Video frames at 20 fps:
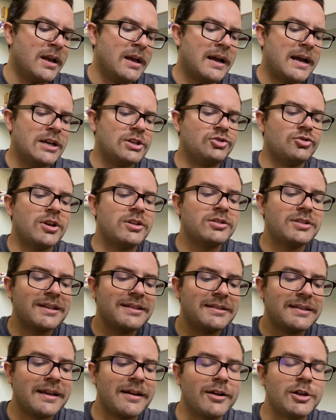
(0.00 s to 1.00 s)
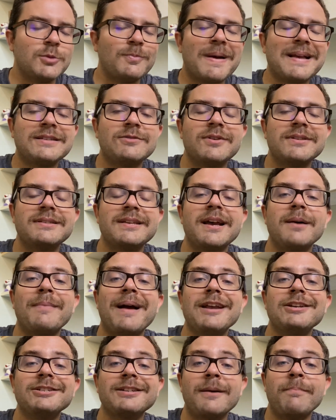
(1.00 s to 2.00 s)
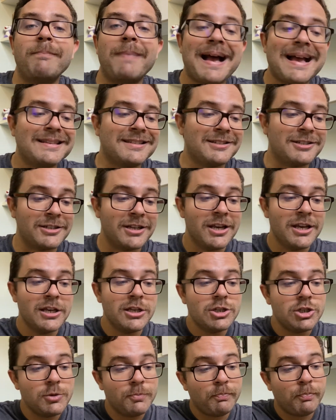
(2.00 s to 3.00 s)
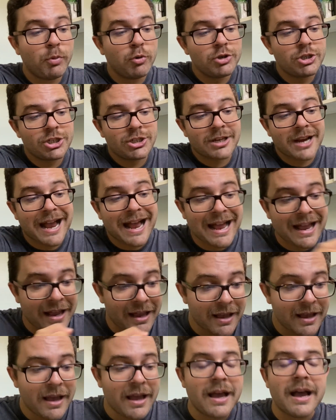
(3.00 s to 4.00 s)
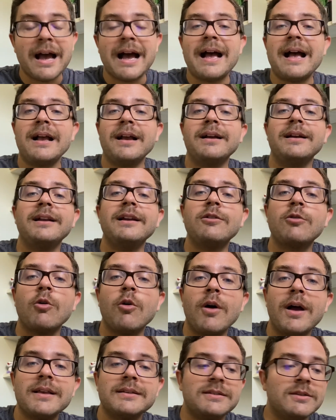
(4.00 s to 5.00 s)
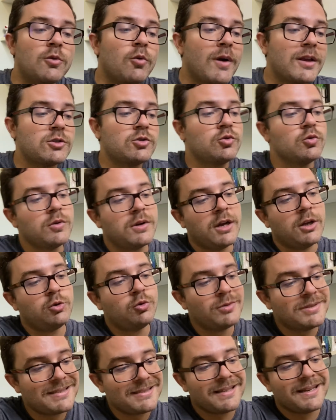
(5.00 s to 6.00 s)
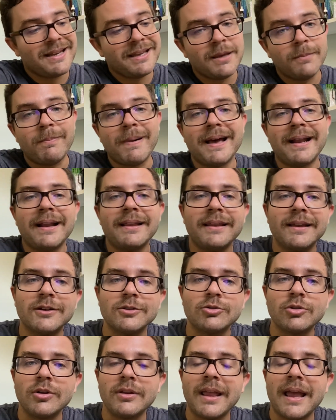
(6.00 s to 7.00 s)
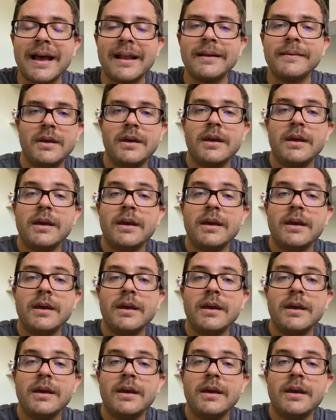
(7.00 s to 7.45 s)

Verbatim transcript: as nossas células passam a ser mais capazes de puxar a glicose, o açúcar do sangue para dentro dela.